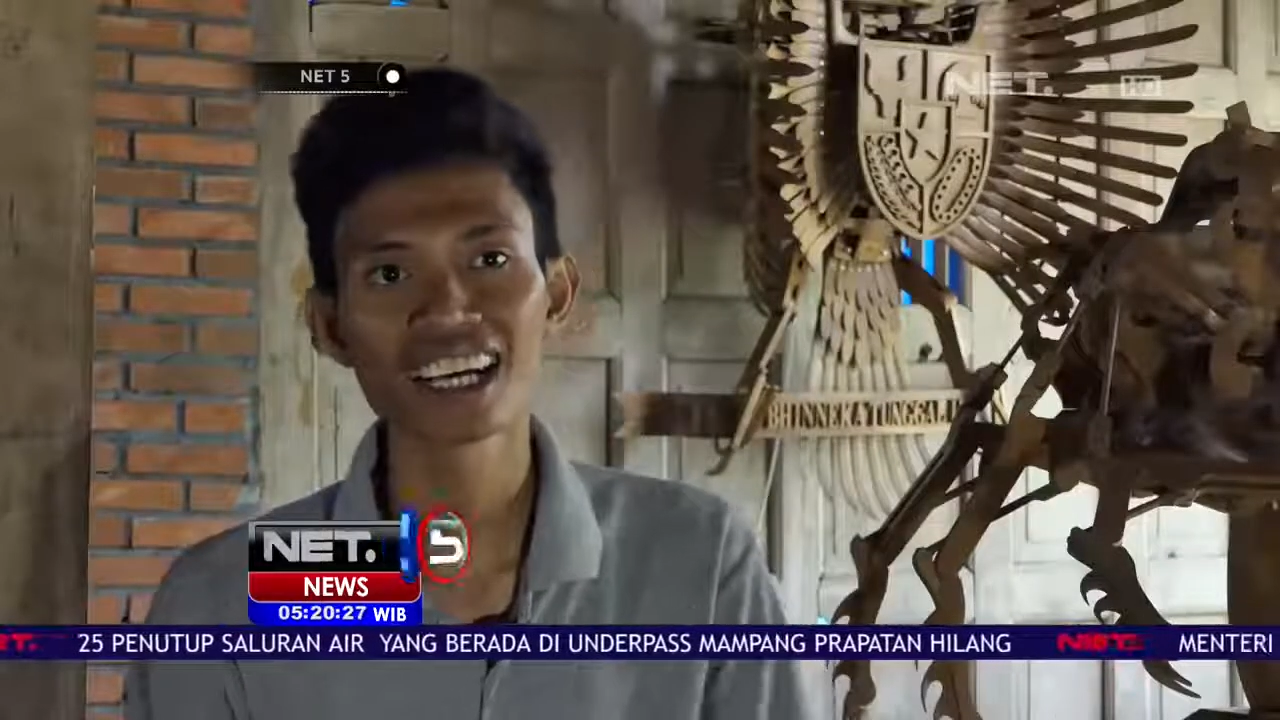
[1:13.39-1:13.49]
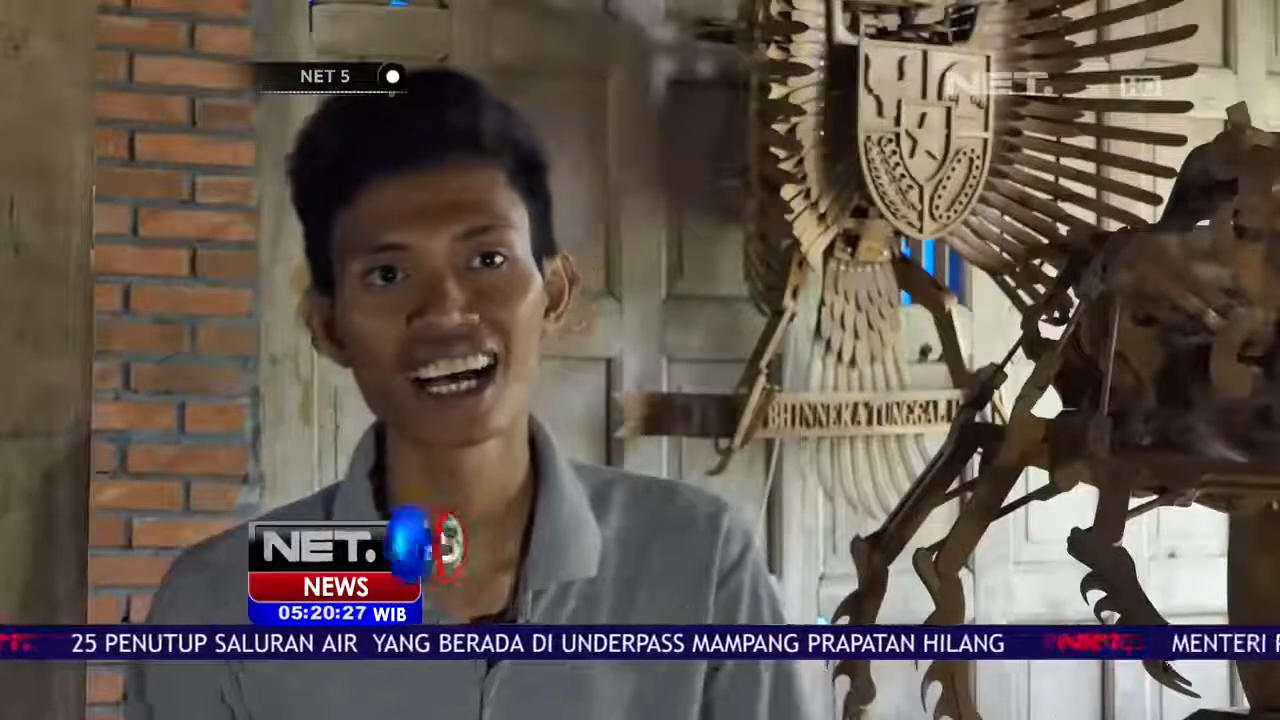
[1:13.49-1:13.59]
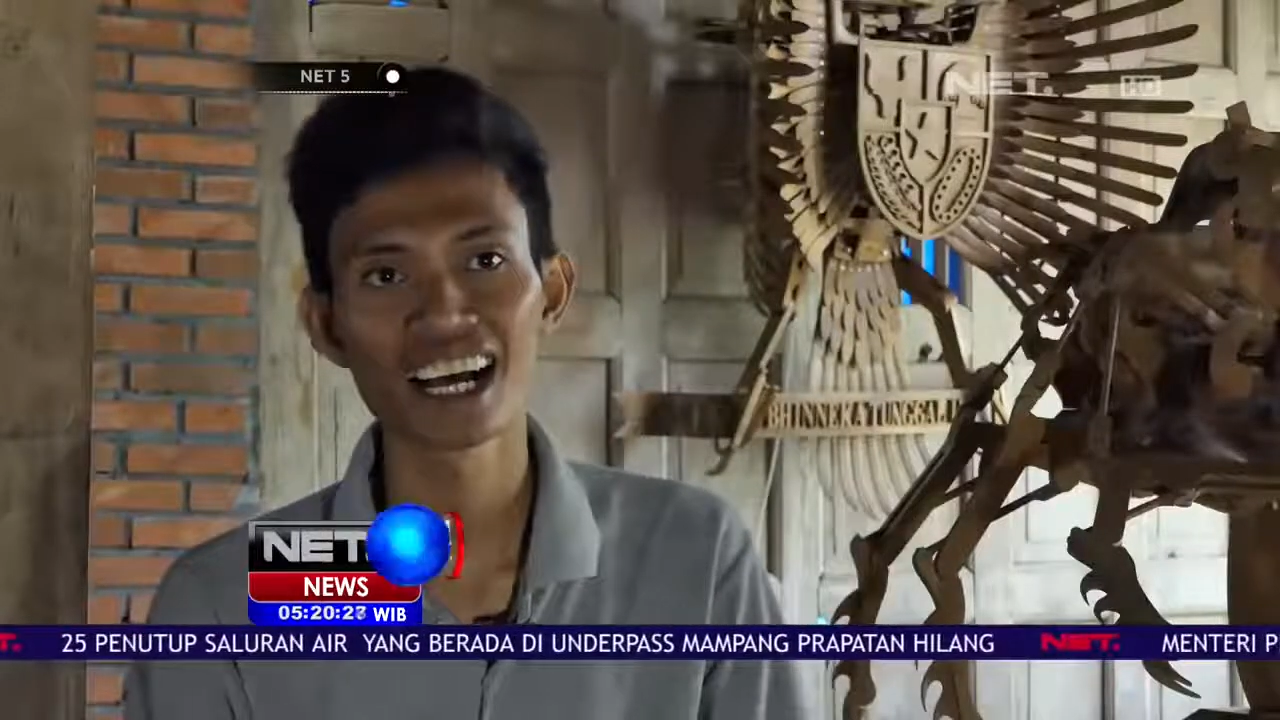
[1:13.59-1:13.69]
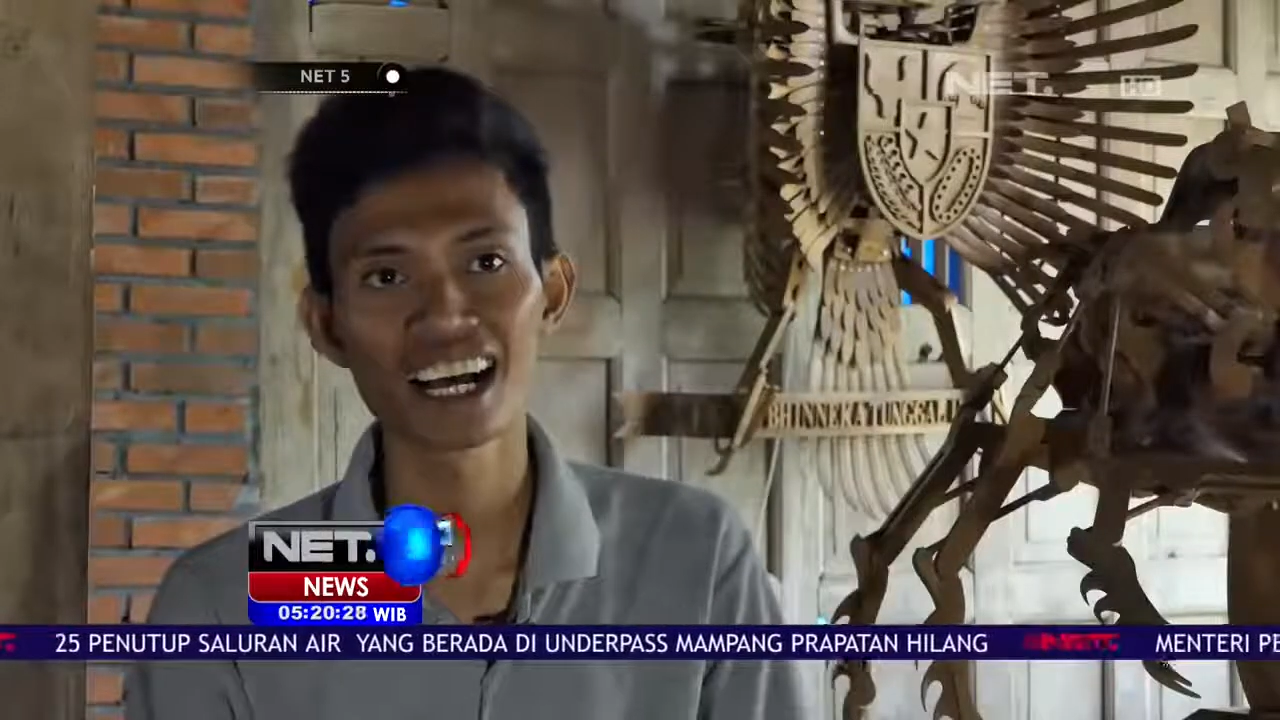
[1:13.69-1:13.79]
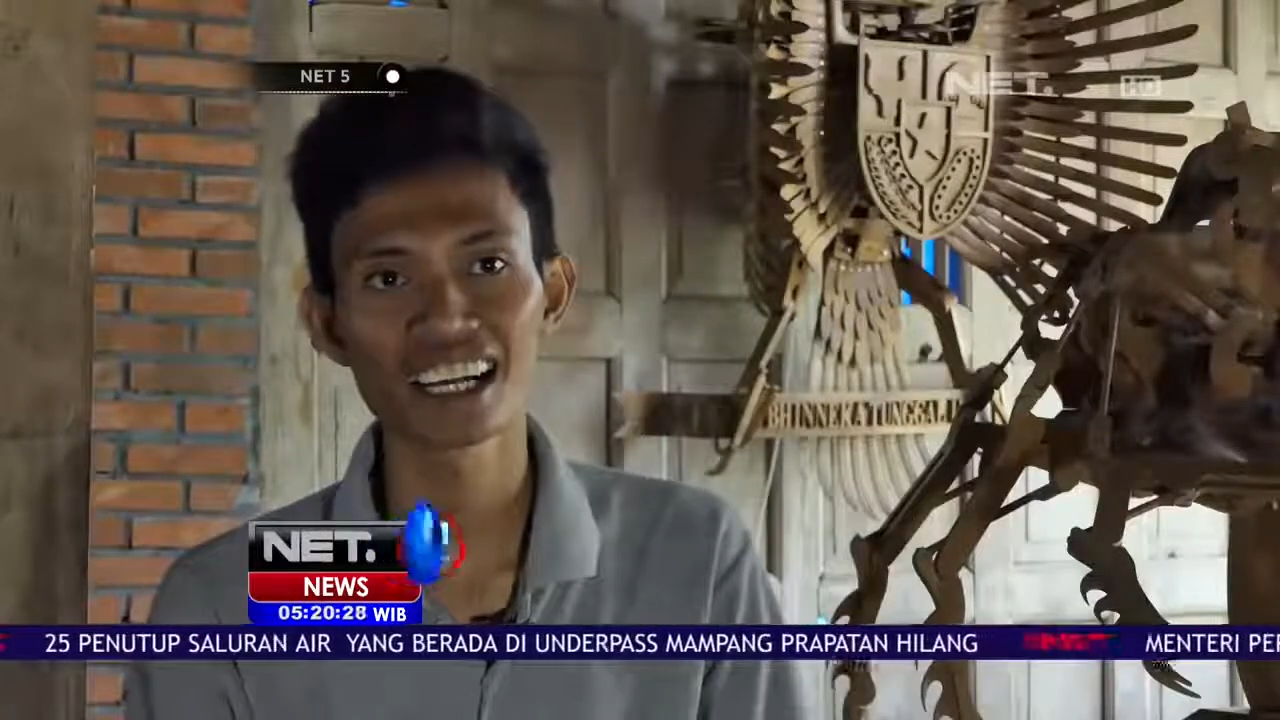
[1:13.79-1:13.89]

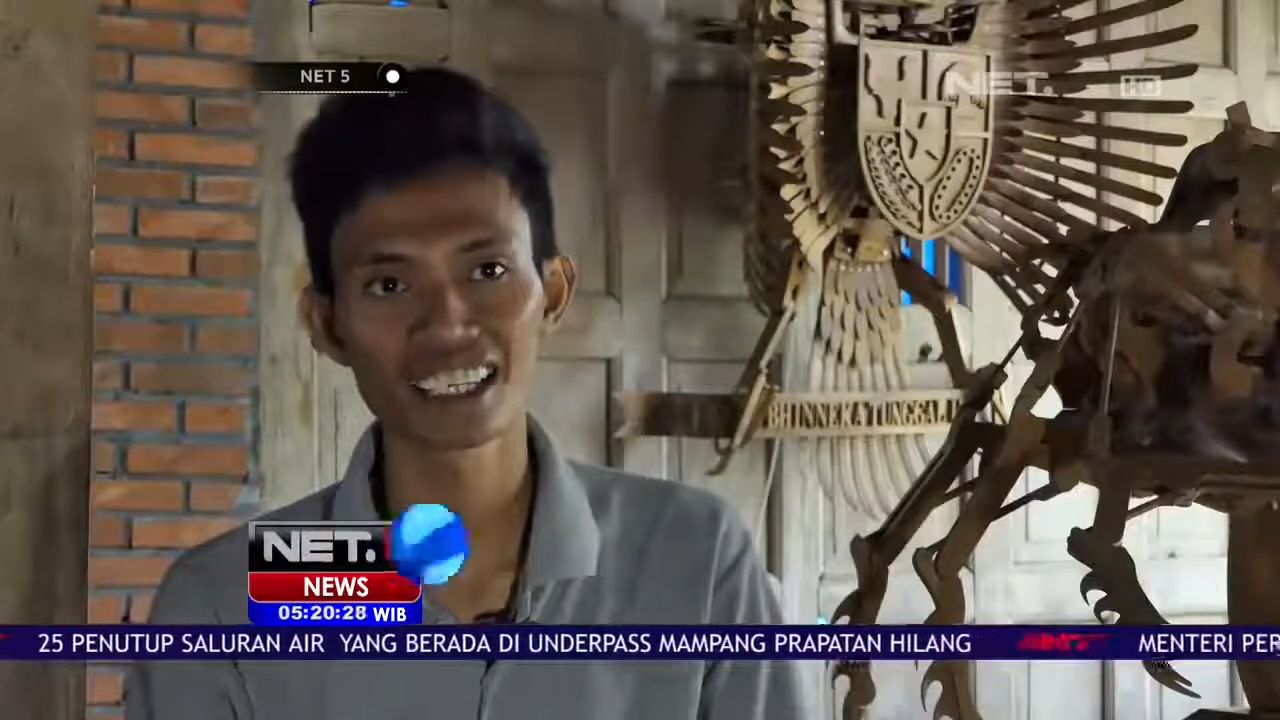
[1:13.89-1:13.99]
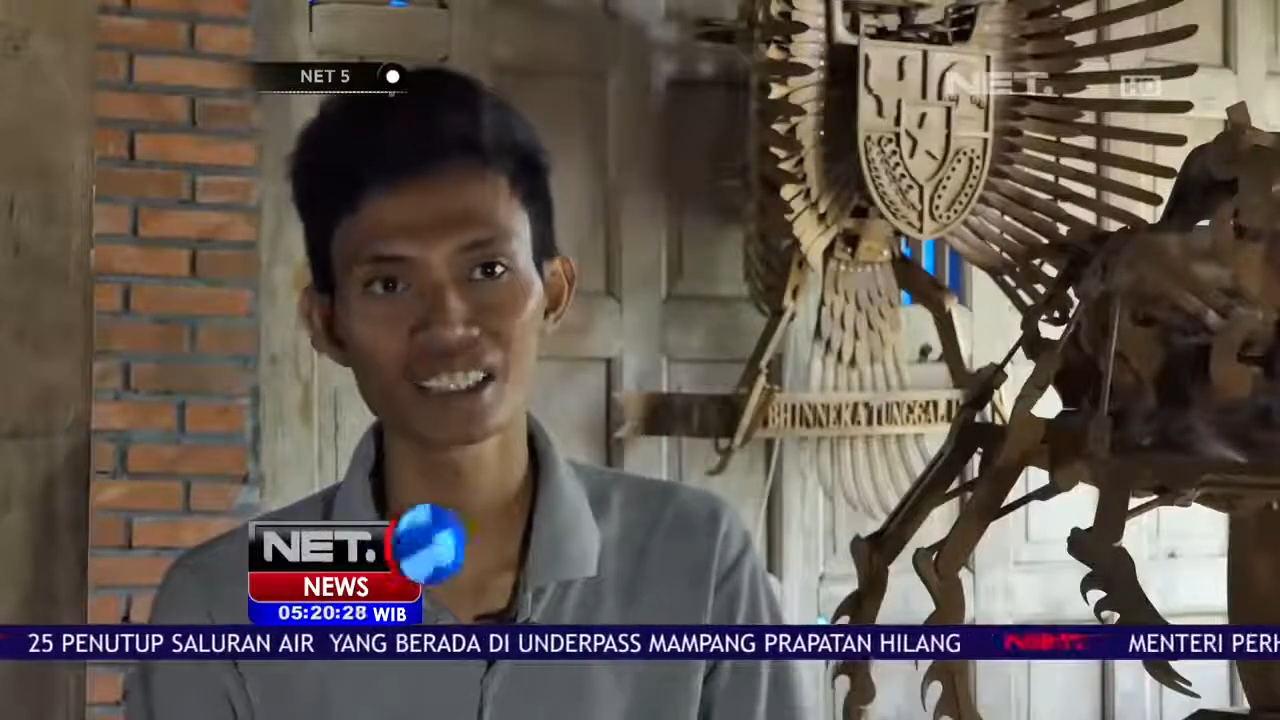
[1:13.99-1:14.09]
Nah,